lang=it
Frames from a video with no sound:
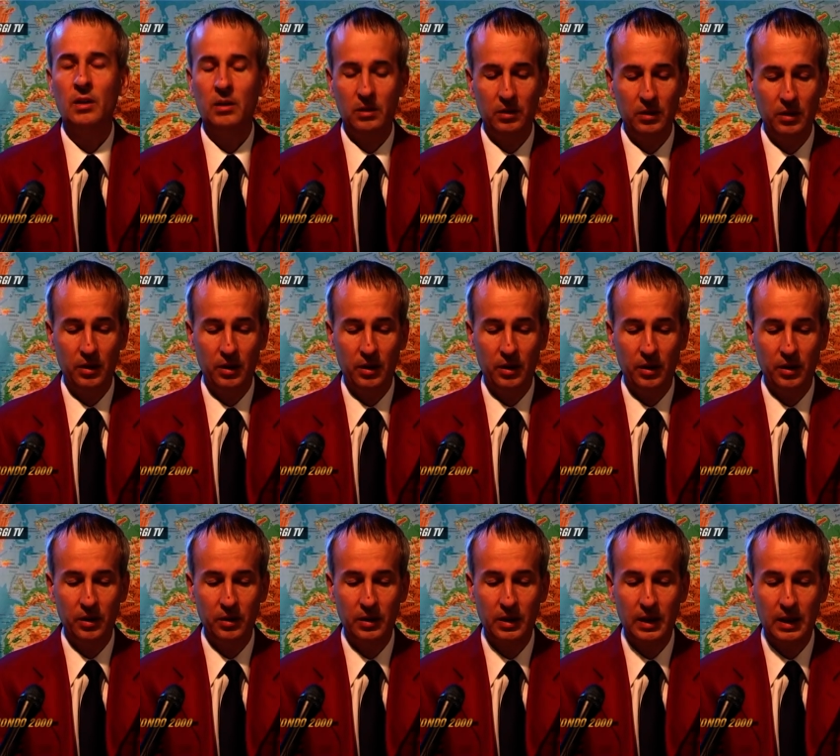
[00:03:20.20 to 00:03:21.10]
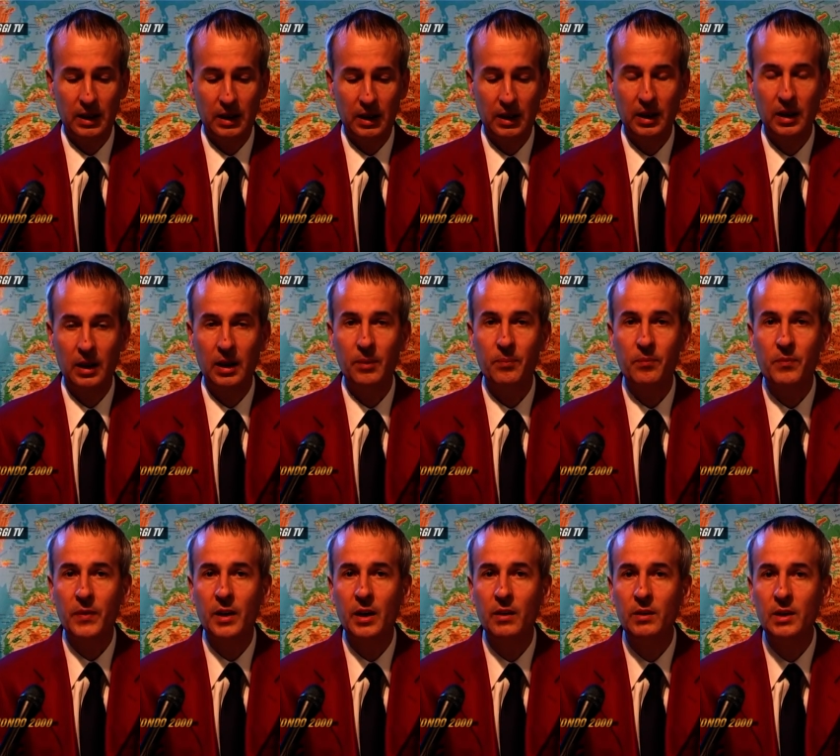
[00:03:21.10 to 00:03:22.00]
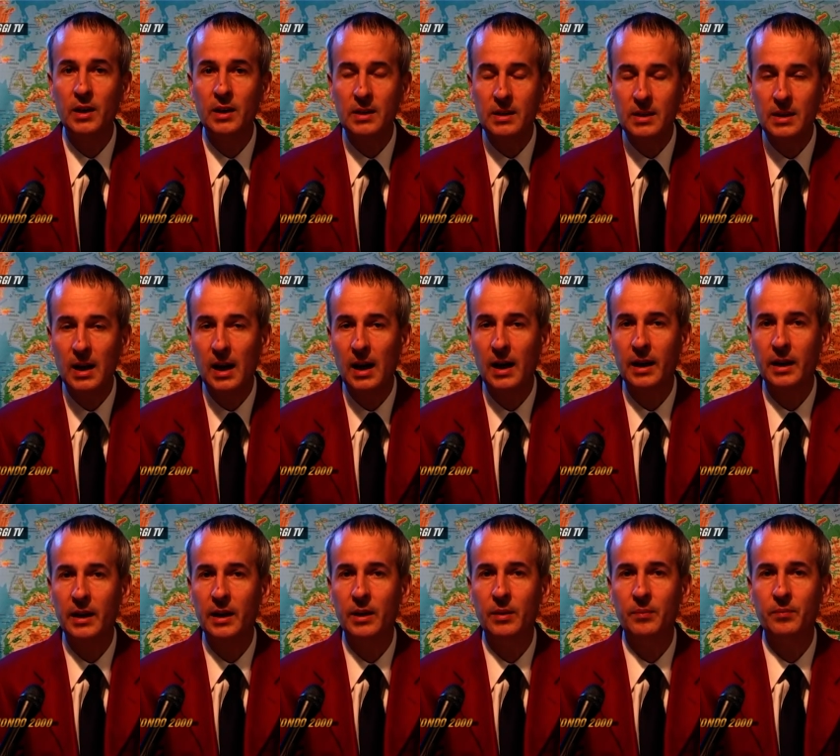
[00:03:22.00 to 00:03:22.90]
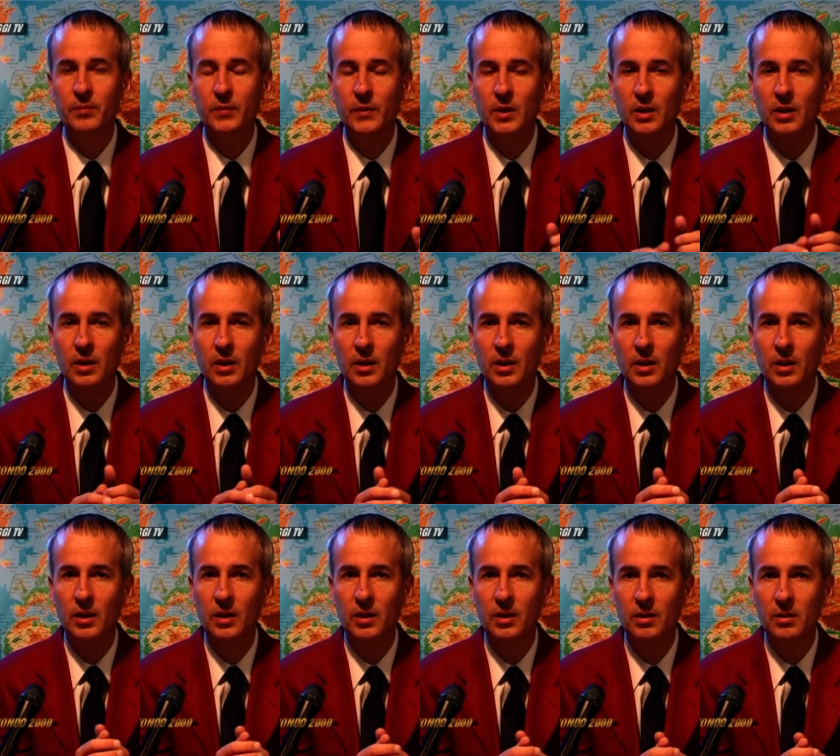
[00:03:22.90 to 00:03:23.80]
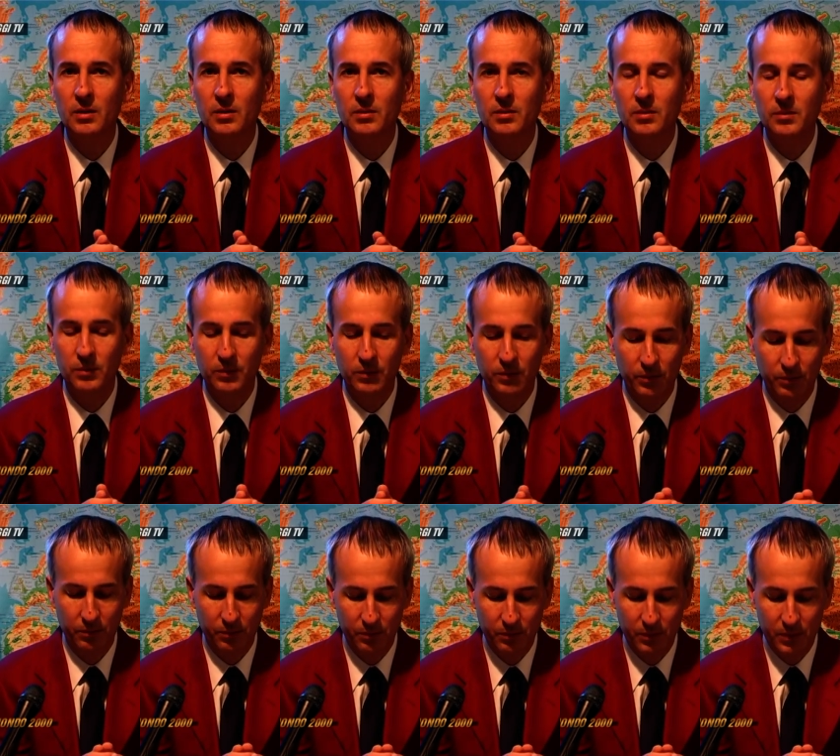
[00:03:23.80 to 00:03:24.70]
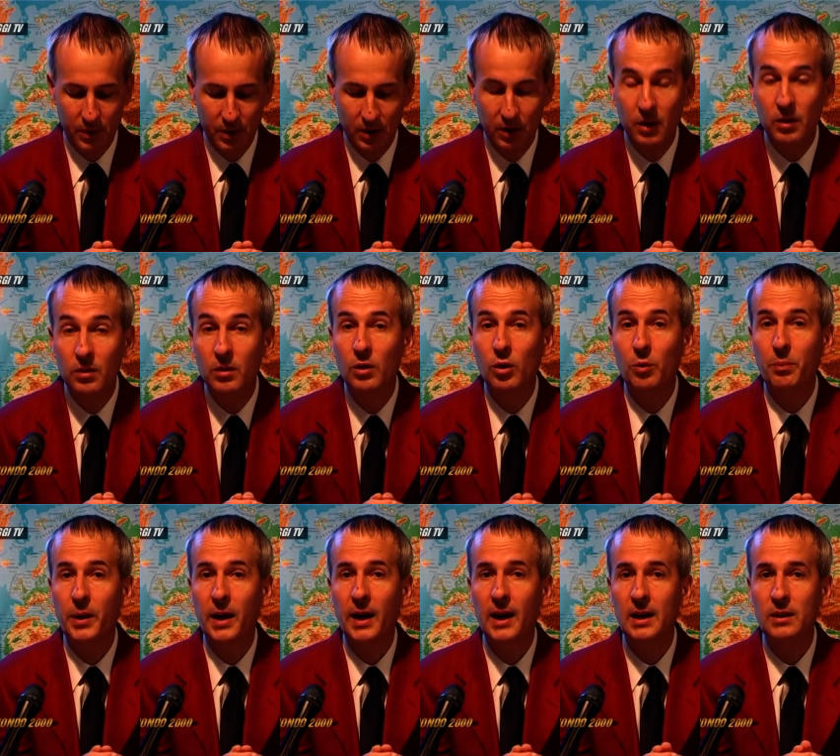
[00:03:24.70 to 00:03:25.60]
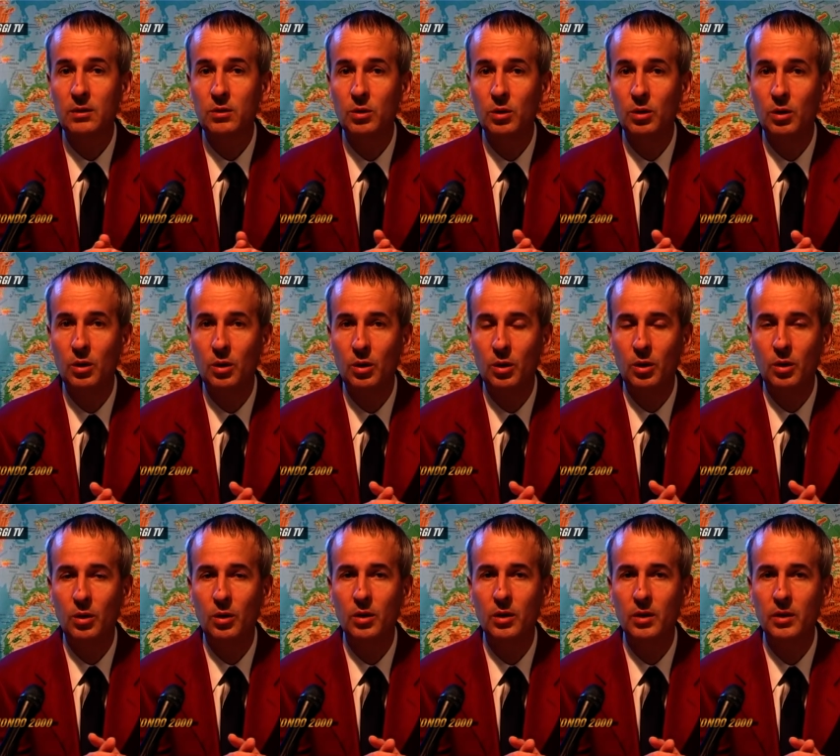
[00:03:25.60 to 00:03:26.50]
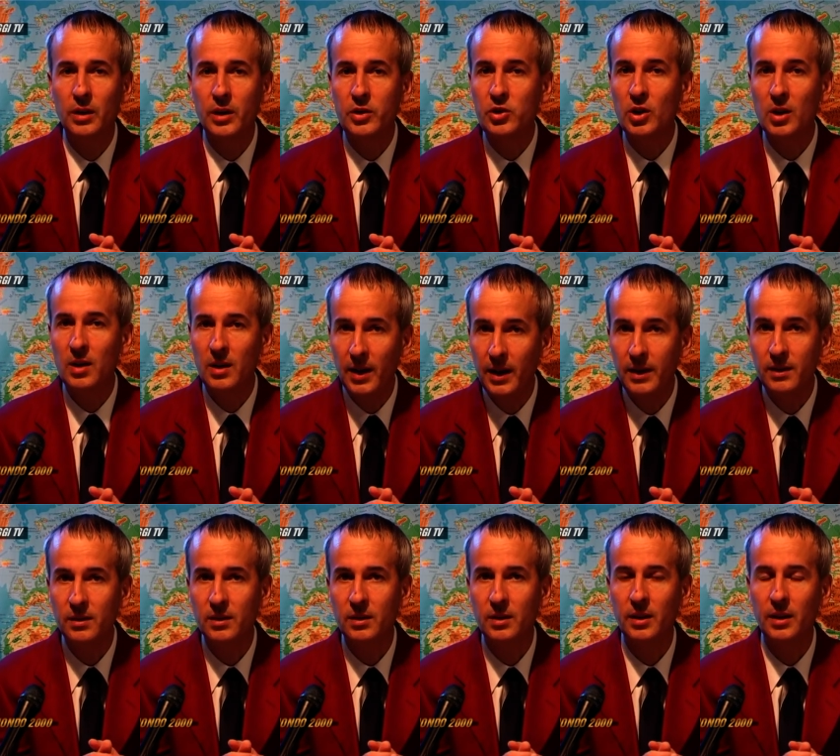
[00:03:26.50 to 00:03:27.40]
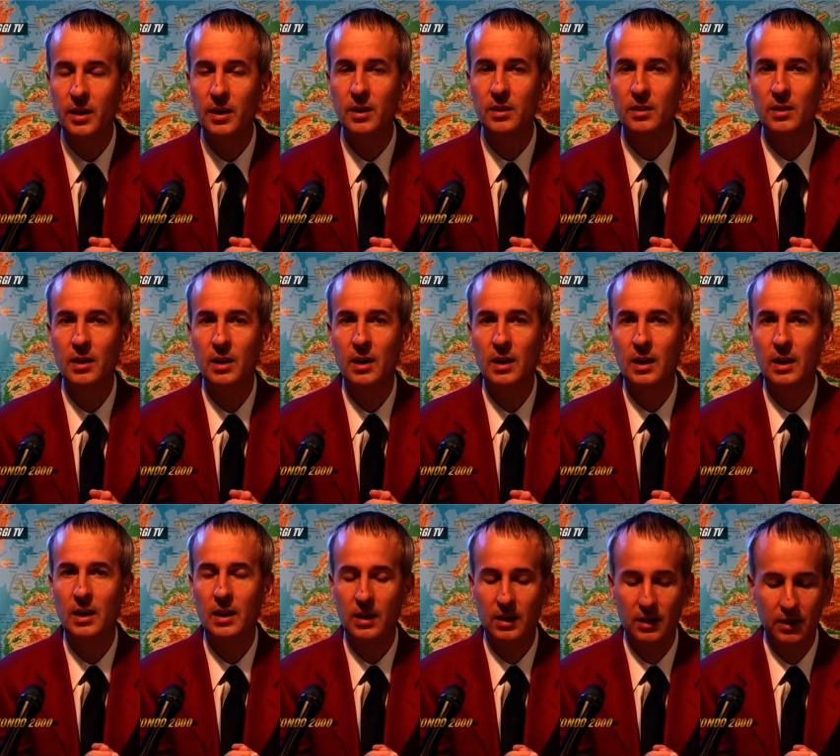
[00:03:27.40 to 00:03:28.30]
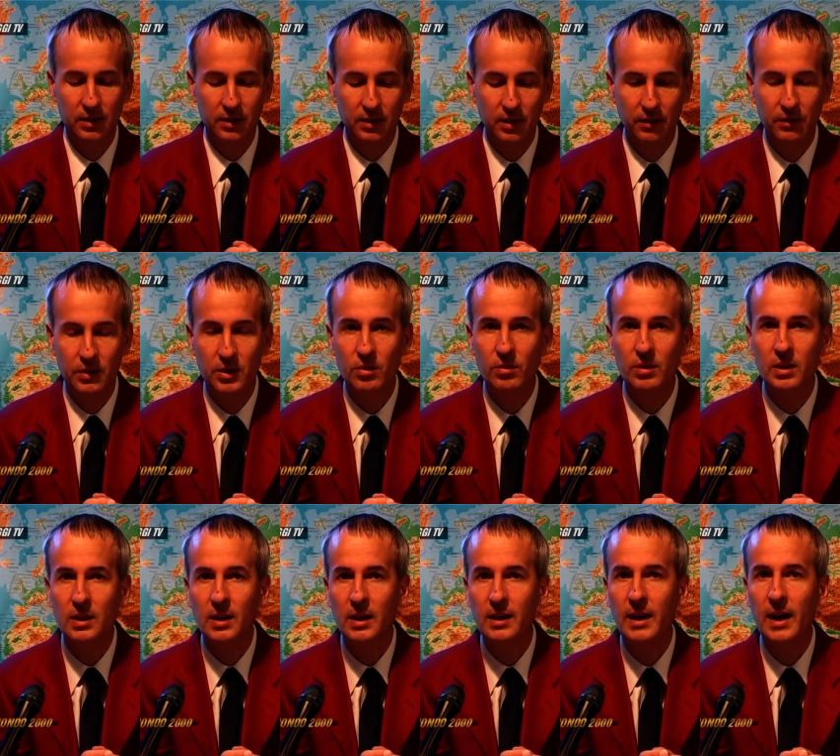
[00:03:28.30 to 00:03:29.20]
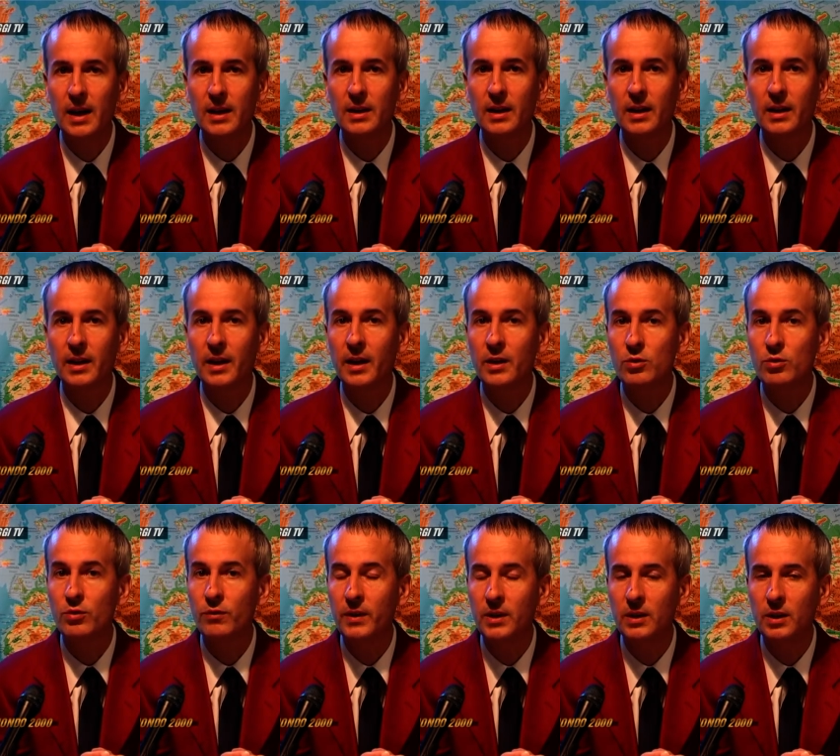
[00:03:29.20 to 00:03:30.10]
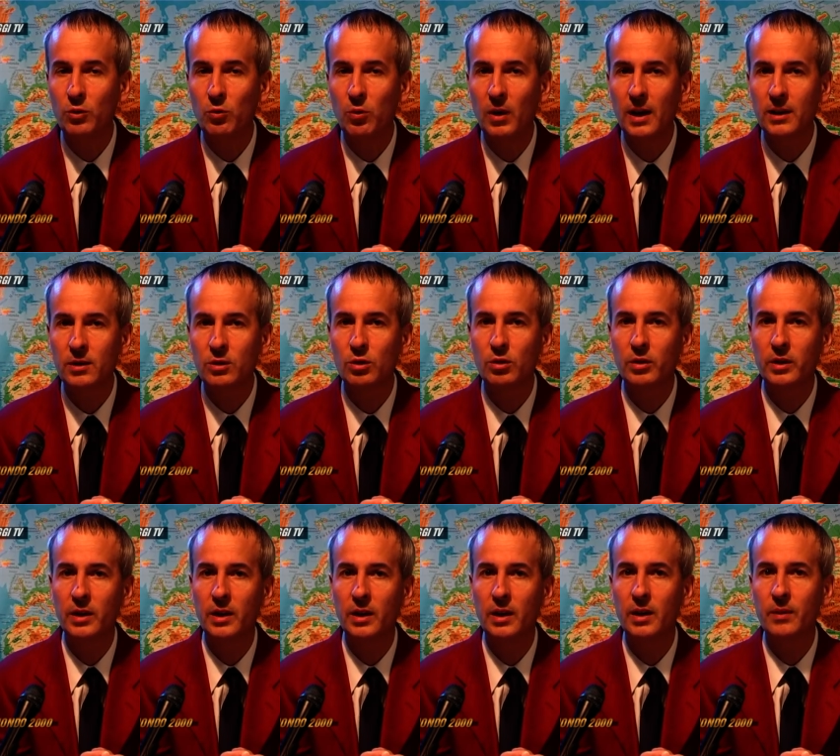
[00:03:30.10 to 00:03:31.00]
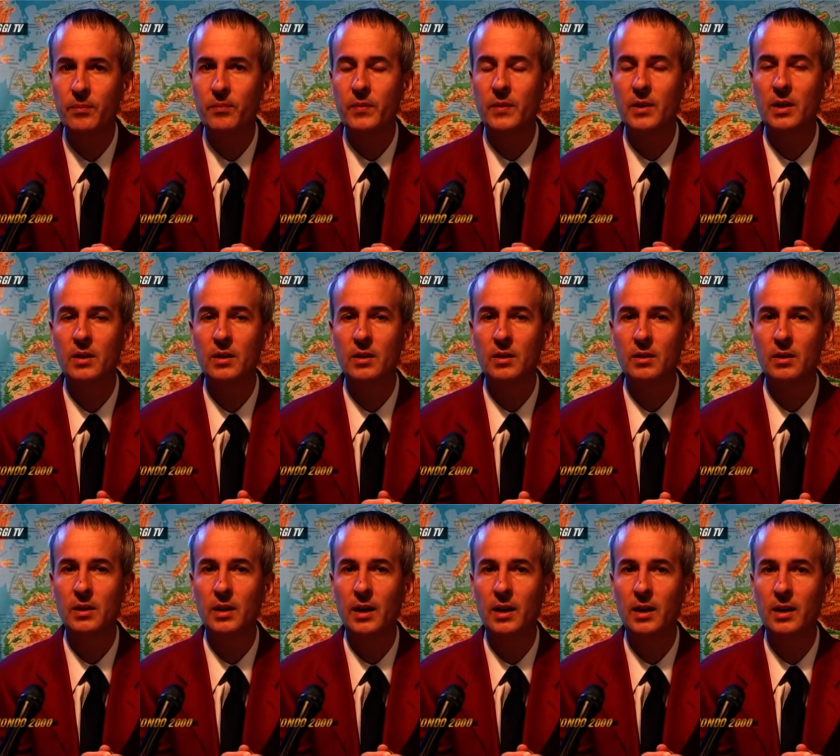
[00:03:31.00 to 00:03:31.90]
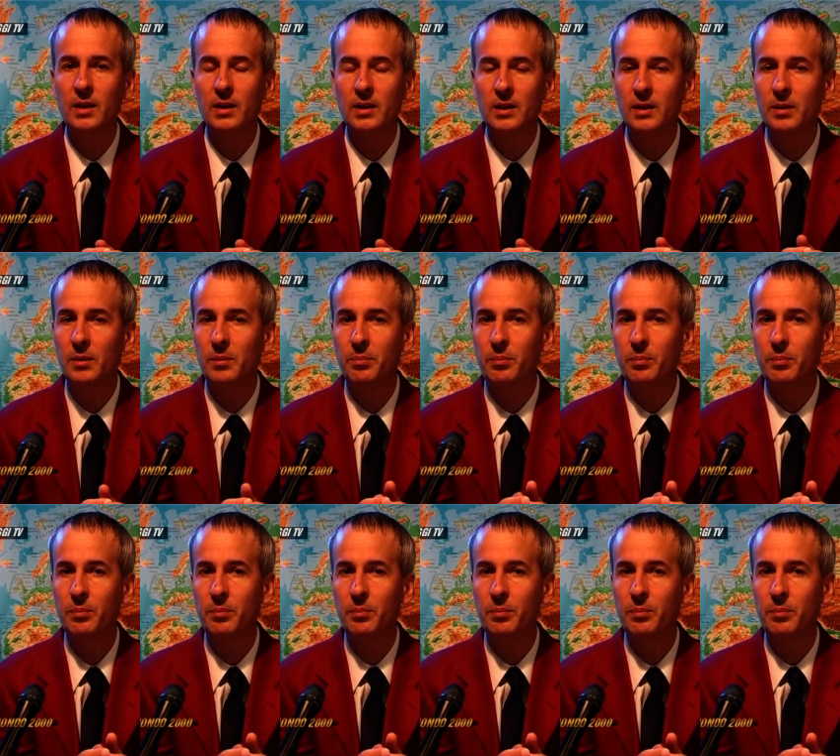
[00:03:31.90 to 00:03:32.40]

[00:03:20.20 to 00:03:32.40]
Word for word: Eh, da evidenziare eh, l'operato eccellente della televisione italiana Rai News 24 che mh, mm, dal